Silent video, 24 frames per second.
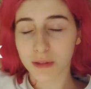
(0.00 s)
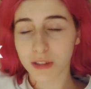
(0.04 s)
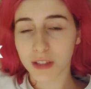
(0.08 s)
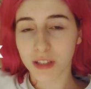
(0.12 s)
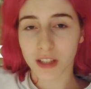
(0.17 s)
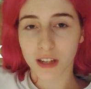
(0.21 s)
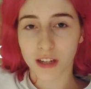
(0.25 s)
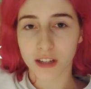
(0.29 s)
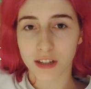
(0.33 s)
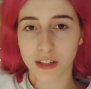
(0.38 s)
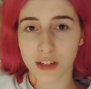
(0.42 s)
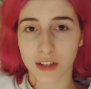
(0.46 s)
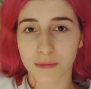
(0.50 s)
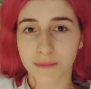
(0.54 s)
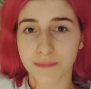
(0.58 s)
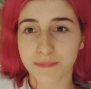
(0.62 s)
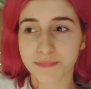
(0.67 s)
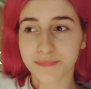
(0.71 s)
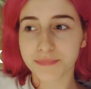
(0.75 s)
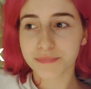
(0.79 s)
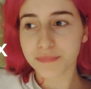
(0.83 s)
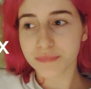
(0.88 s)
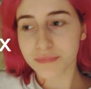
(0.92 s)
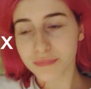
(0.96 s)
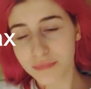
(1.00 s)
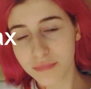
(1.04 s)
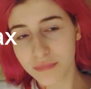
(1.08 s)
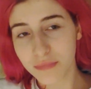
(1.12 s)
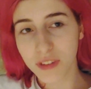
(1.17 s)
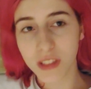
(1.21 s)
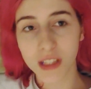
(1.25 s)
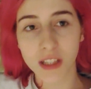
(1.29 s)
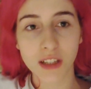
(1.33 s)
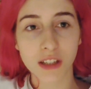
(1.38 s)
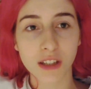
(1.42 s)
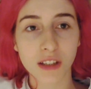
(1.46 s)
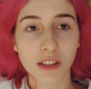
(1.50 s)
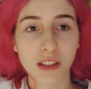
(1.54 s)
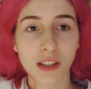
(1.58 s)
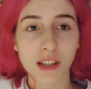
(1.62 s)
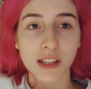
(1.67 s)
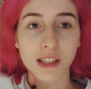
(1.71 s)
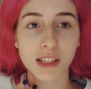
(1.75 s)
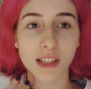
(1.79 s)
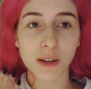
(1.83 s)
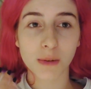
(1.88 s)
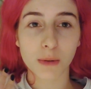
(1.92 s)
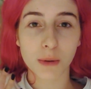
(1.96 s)
serdecznie
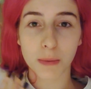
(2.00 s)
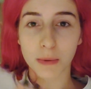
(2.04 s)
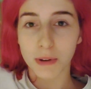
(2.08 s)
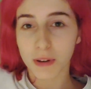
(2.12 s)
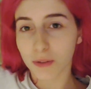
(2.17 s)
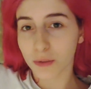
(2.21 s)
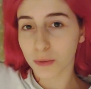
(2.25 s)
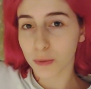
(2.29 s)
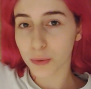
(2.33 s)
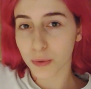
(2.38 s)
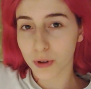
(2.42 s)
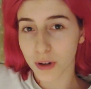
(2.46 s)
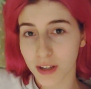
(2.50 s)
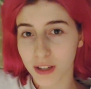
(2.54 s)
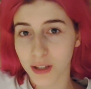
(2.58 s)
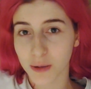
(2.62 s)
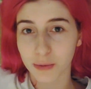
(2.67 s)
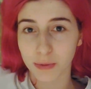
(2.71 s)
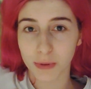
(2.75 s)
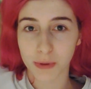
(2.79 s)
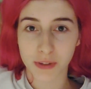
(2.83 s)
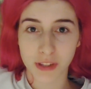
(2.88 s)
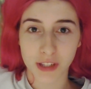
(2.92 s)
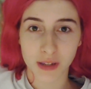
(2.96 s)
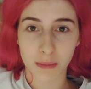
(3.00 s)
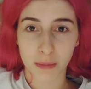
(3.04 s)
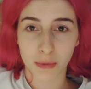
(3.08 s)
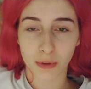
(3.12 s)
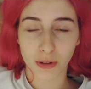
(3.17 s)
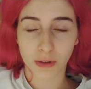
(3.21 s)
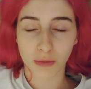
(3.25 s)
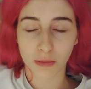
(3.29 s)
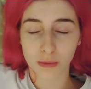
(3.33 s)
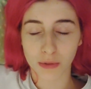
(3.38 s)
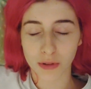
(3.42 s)
dajcie łapkę w górę, subskrypcję pod tym